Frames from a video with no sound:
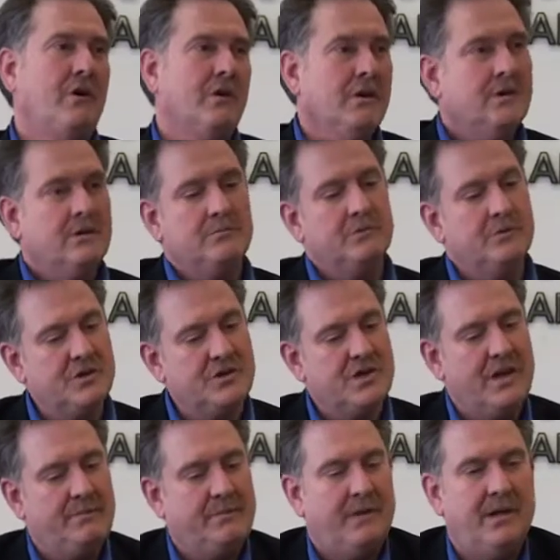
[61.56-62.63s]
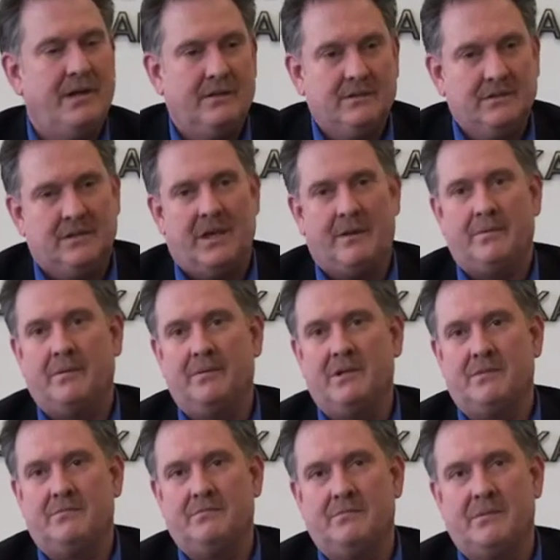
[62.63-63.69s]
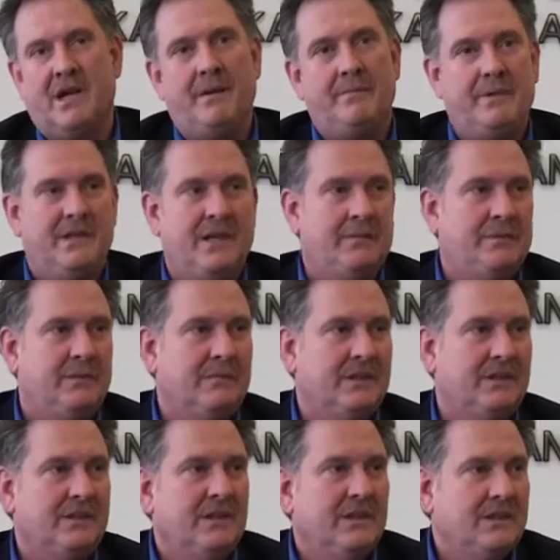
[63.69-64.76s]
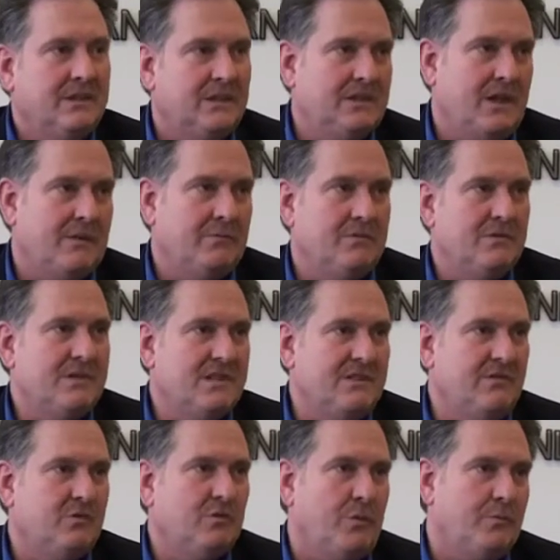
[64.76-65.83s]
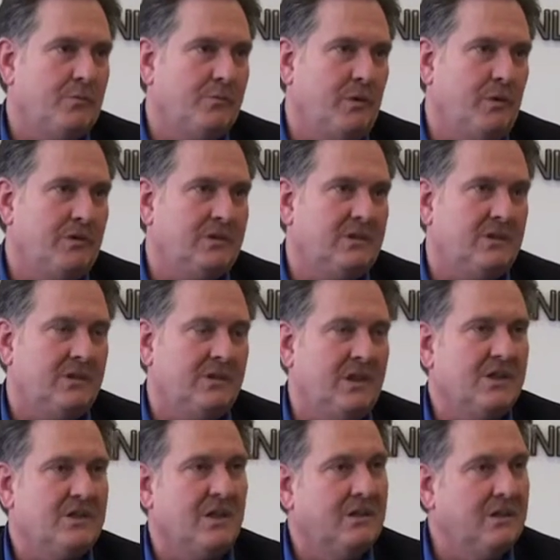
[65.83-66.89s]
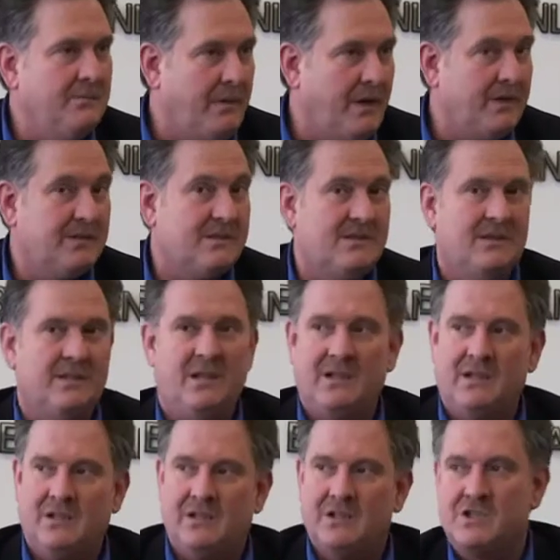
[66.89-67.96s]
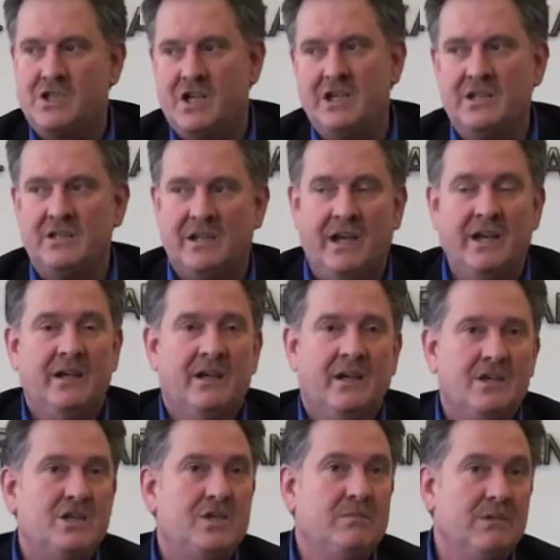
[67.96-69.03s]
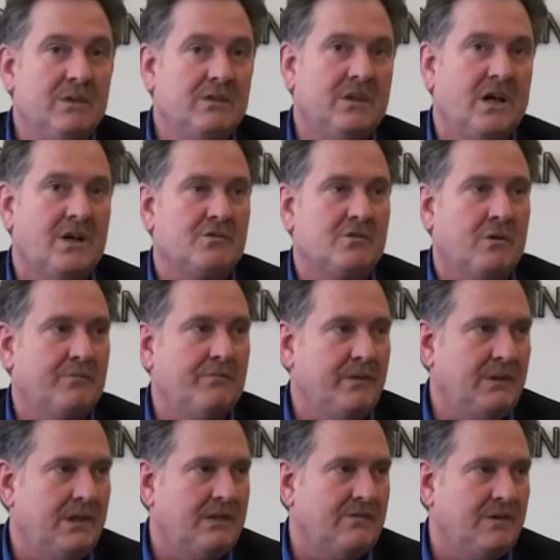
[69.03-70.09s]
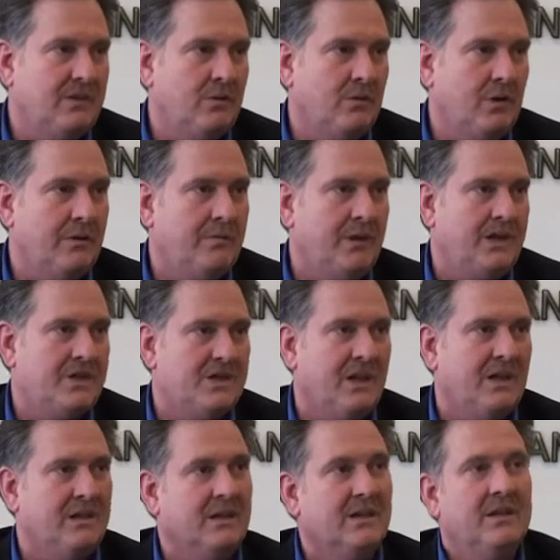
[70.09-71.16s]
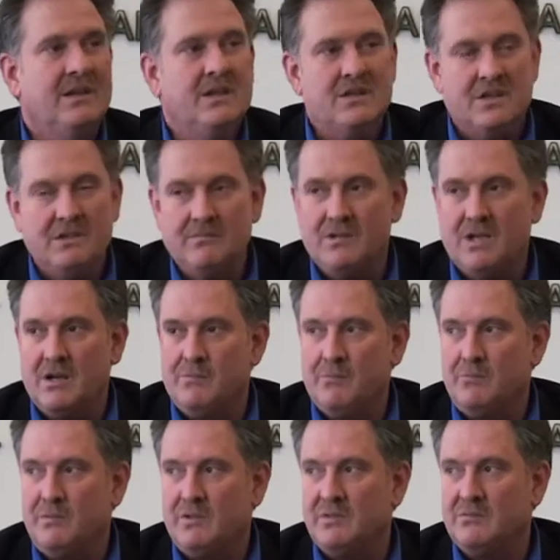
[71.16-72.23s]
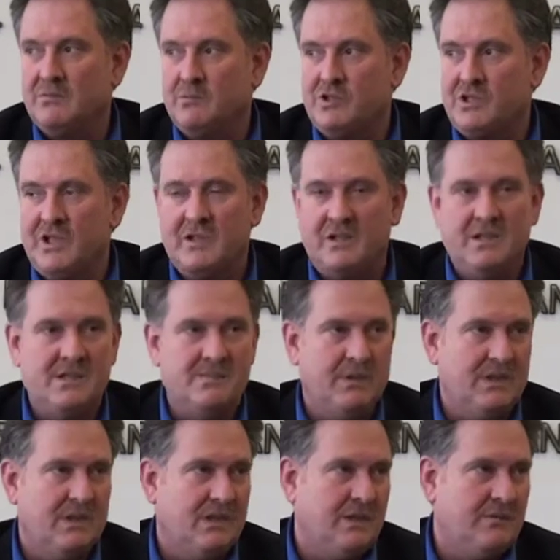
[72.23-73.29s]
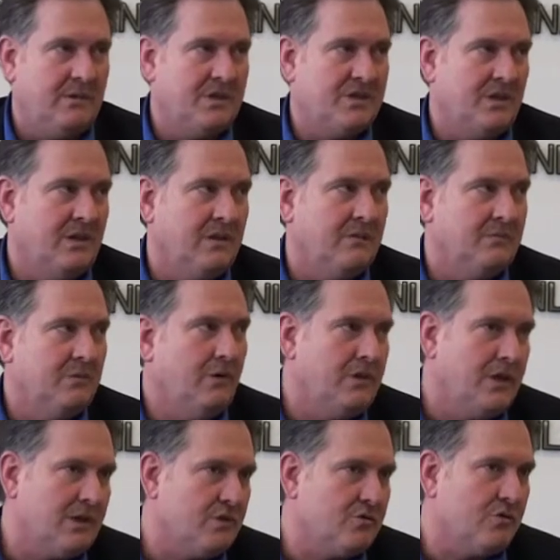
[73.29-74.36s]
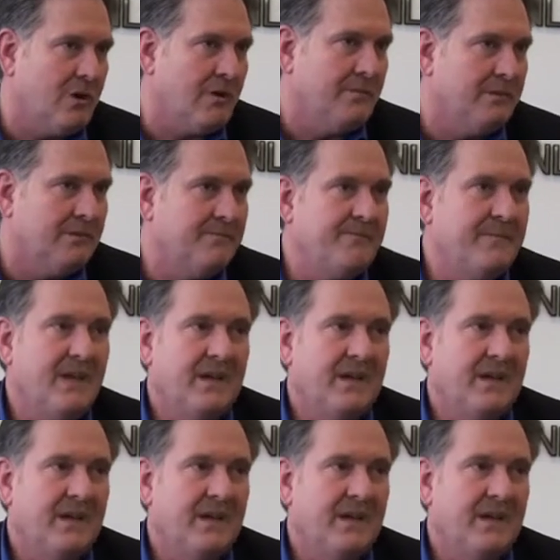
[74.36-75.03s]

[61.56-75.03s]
yok. Bunu CHP de yapabilir, MHP de yapabilir. Gider bütün sivil toplum örgütlerinden kendi partisiyle ilgili şehirde kimin daha çok milletvekili olabileceğini, kim daha bu şehre hizmet edebileceği anlamında onlar da sorabilir.